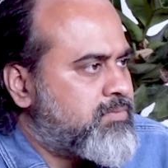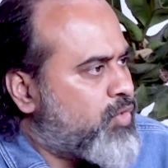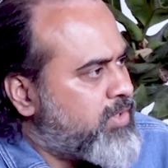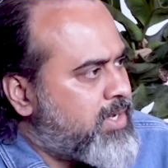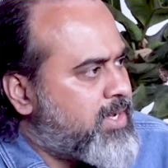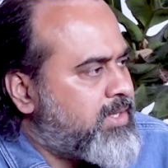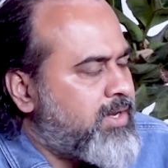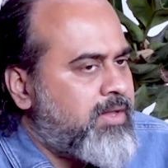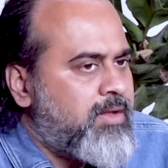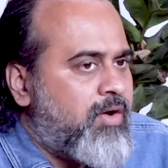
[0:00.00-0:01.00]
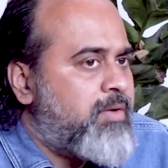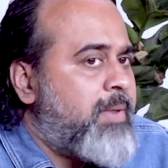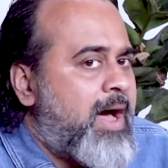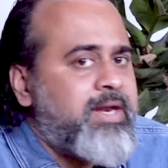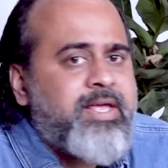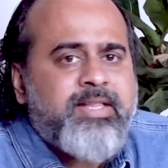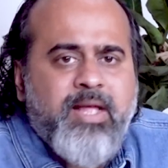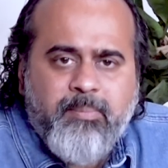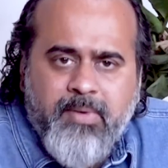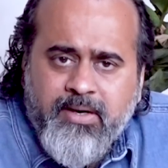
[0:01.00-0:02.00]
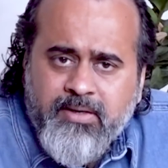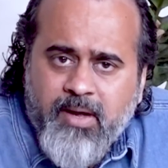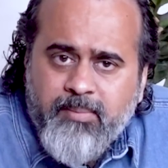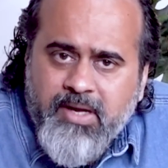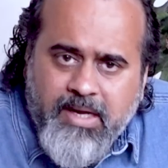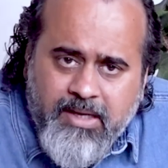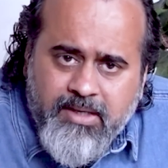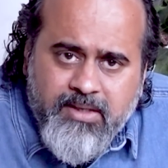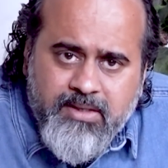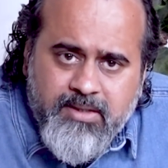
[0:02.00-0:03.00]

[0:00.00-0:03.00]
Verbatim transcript: कोई दिक्कत ही नहीं और बाहर क्या तापमान हमने कहा